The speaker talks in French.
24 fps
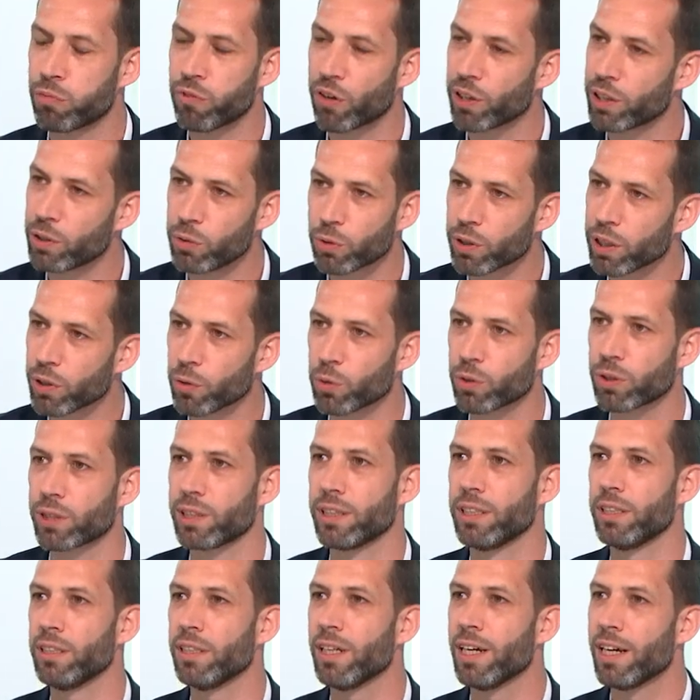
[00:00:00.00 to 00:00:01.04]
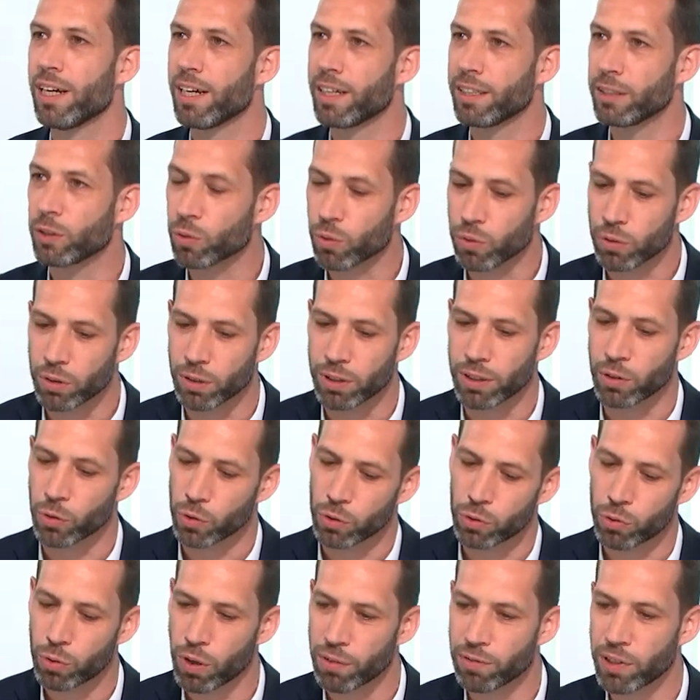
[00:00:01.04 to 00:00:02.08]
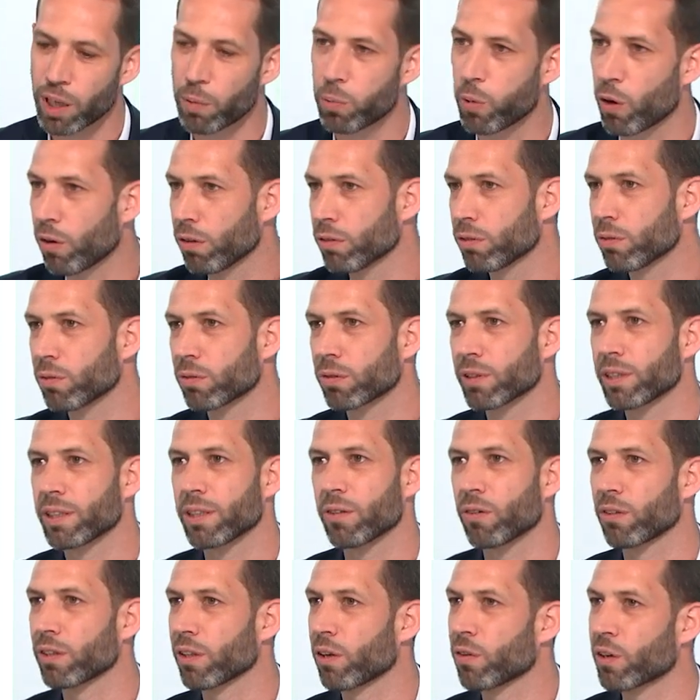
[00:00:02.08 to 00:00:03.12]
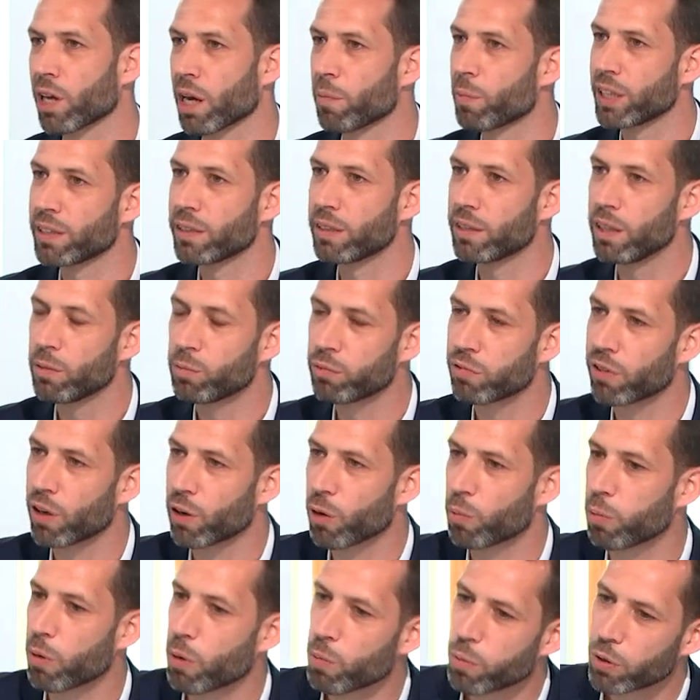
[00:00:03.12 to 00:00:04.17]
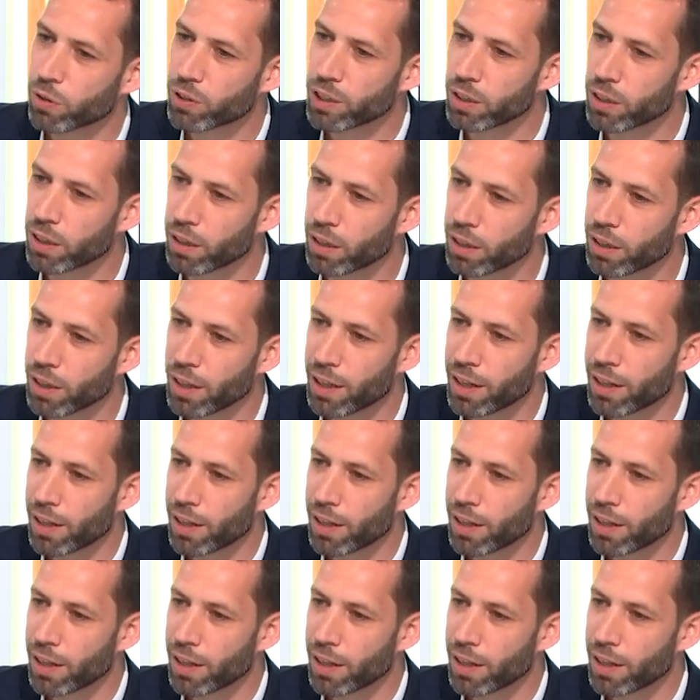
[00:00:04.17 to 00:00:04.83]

pouvoir les nourrir aussi. Ils, sont, ils ont soif d'apprendre, donc c'est entre capacité de pouvoir leur proposer euh,